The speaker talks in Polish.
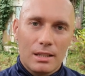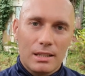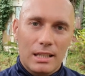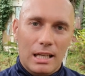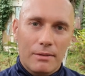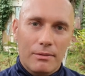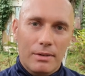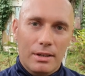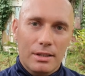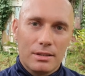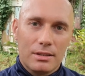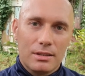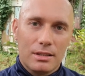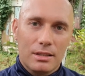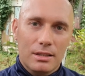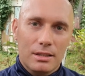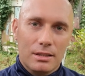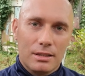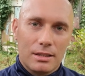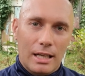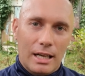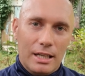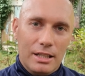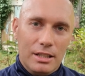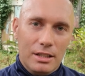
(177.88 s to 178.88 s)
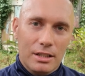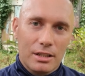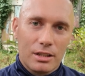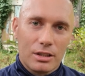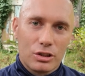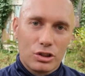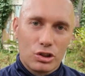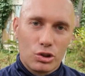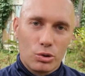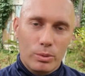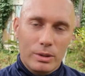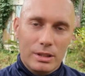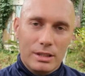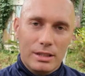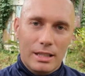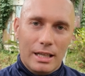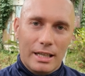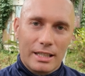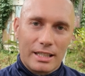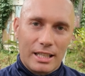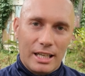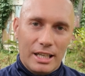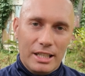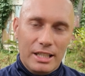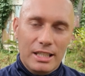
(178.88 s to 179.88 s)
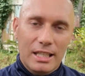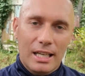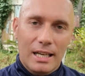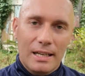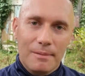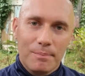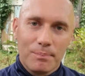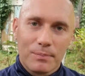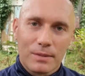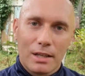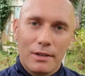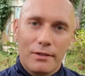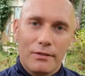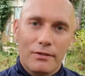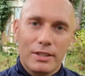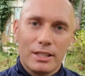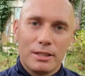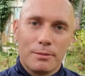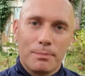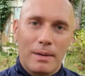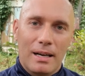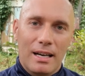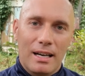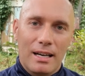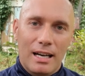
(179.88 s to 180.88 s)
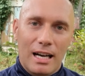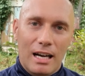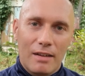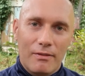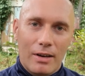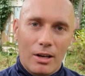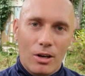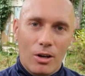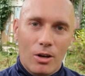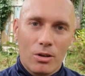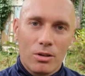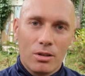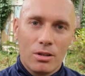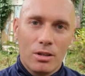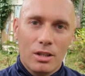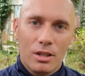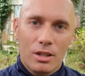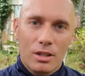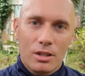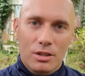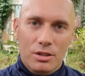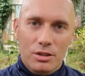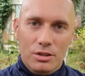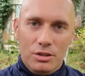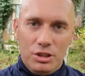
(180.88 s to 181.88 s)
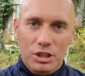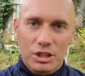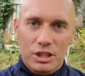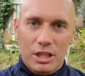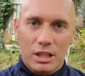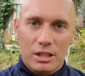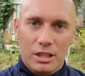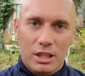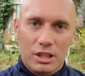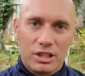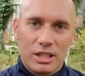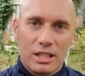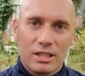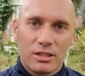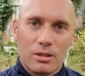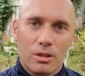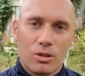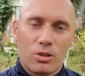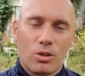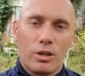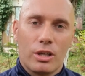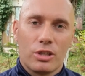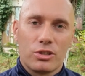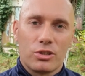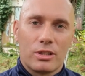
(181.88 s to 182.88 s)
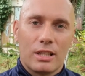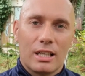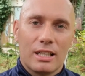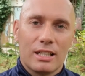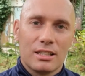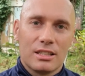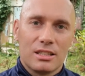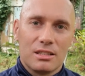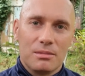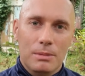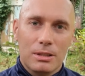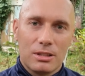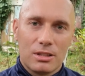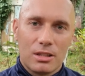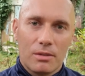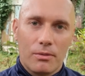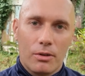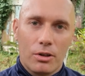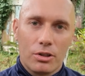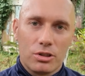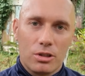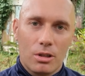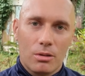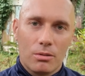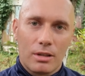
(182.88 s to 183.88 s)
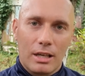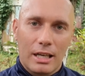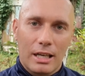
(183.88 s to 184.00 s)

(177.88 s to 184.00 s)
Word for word: Nawet ta ich słynna kraina, wyspa Avalon, dzisiaj też często kojarzona z miejscowością